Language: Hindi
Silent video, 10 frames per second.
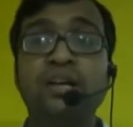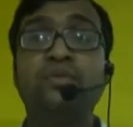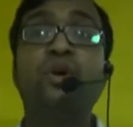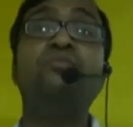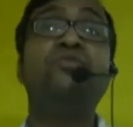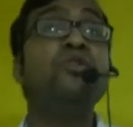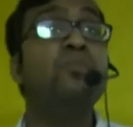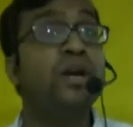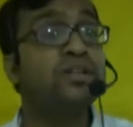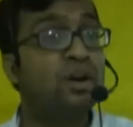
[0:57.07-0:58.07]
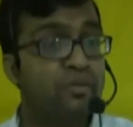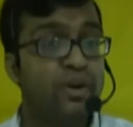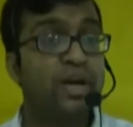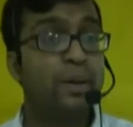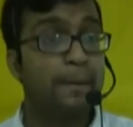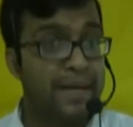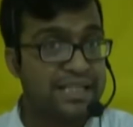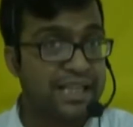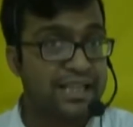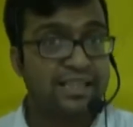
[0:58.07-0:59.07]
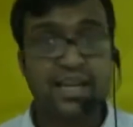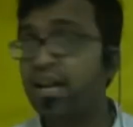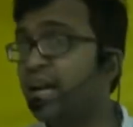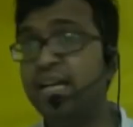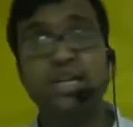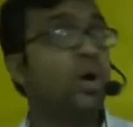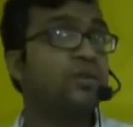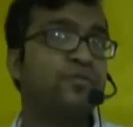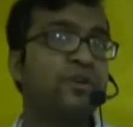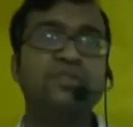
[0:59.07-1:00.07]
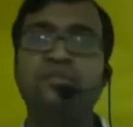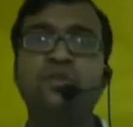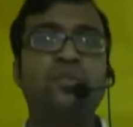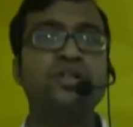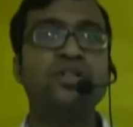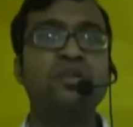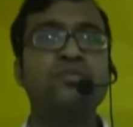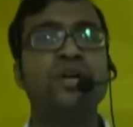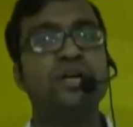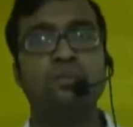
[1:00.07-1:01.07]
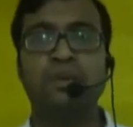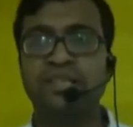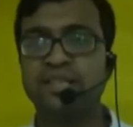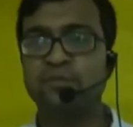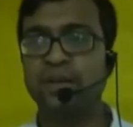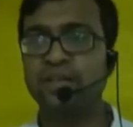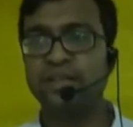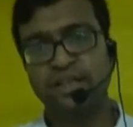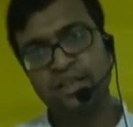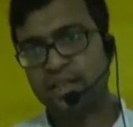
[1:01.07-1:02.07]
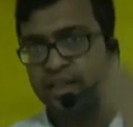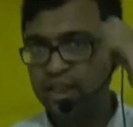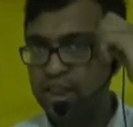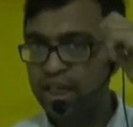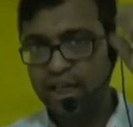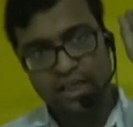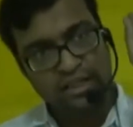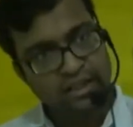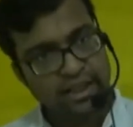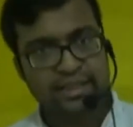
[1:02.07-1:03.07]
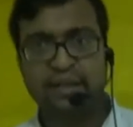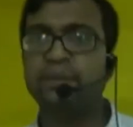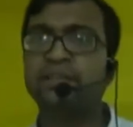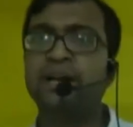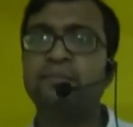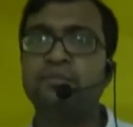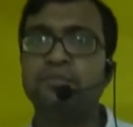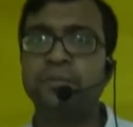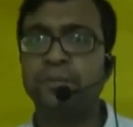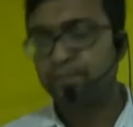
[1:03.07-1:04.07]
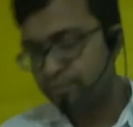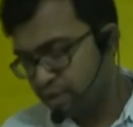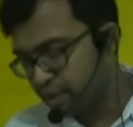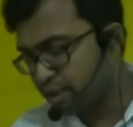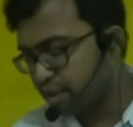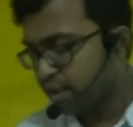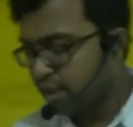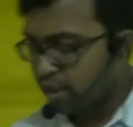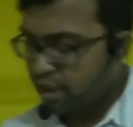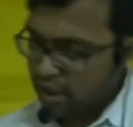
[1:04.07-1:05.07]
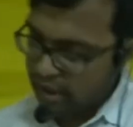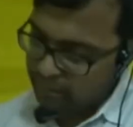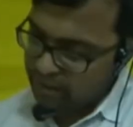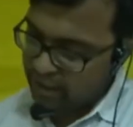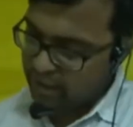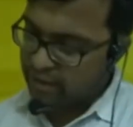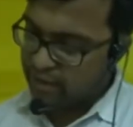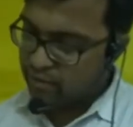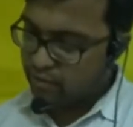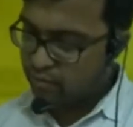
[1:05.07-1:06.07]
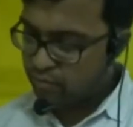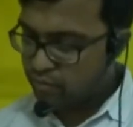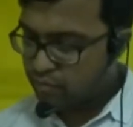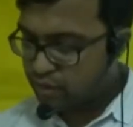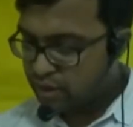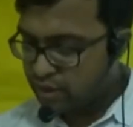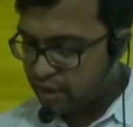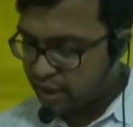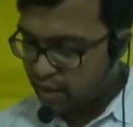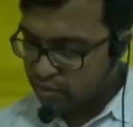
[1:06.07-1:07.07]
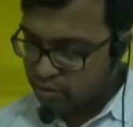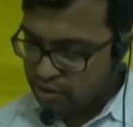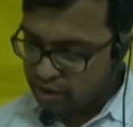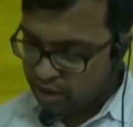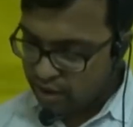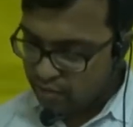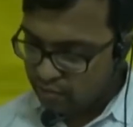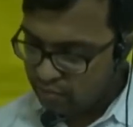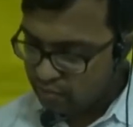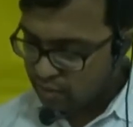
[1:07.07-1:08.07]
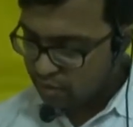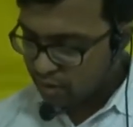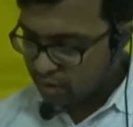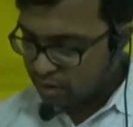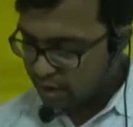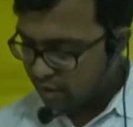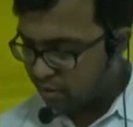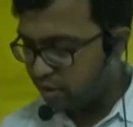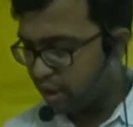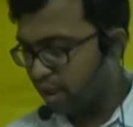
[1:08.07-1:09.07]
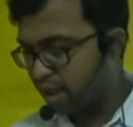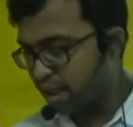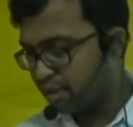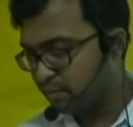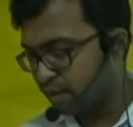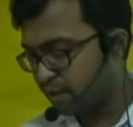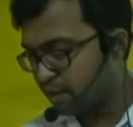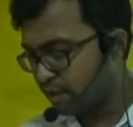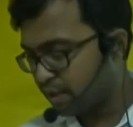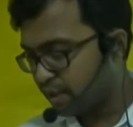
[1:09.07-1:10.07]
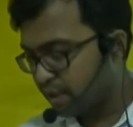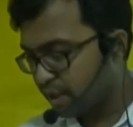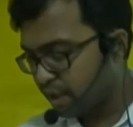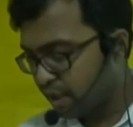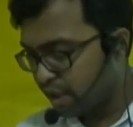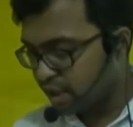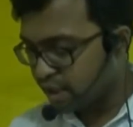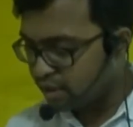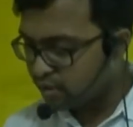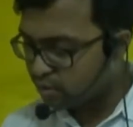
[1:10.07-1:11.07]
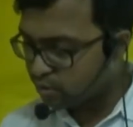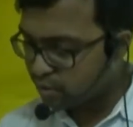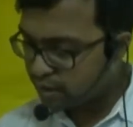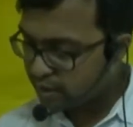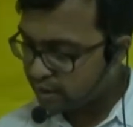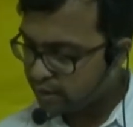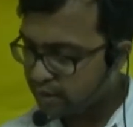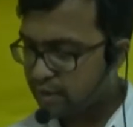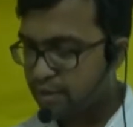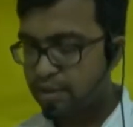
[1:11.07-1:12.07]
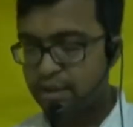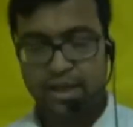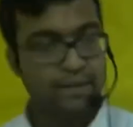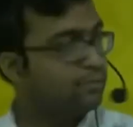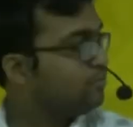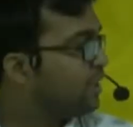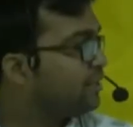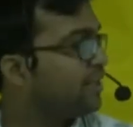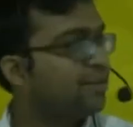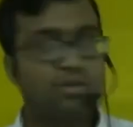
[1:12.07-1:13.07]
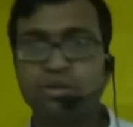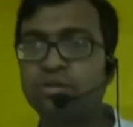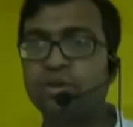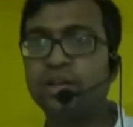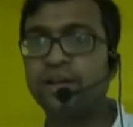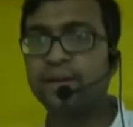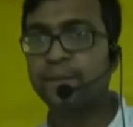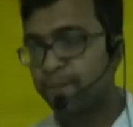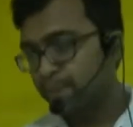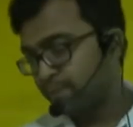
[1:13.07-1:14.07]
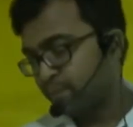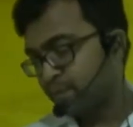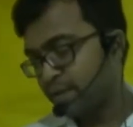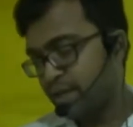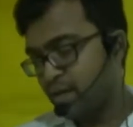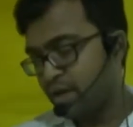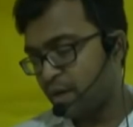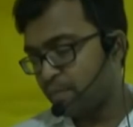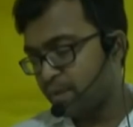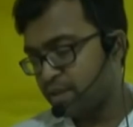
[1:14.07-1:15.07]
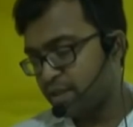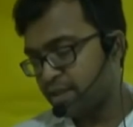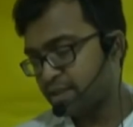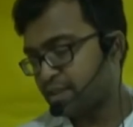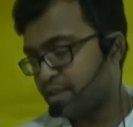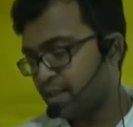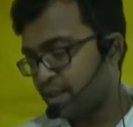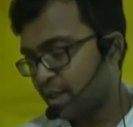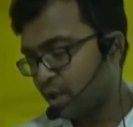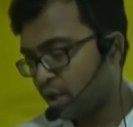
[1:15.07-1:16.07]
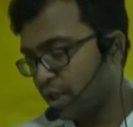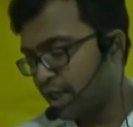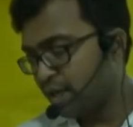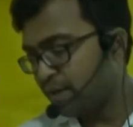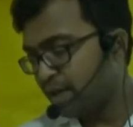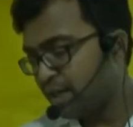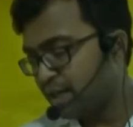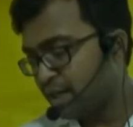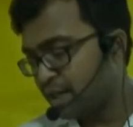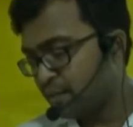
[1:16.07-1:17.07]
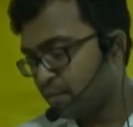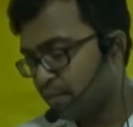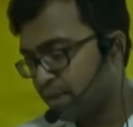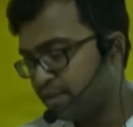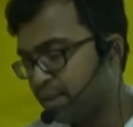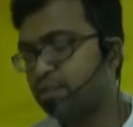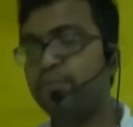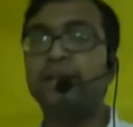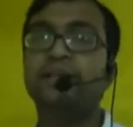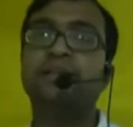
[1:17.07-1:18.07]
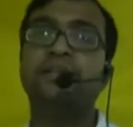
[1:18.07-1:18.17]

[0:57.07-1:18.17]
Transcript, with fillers: फ्रॉम व्यू पॉइंट ऑफ बिजनेस एंड नॉट फ्रॉम द व्यू पॉइंट ऑफ बिजनेसमैन ये डेटा पता है आपको ठीक अब ये देखो ये देखो दोस्त ये देखो ये होनहार आदमी है एक नहीं दो दो हैं अब तुम जानते ना कौन कौन है ये है मेरा बिजनेस और ये है मेरा बिजनेसमैन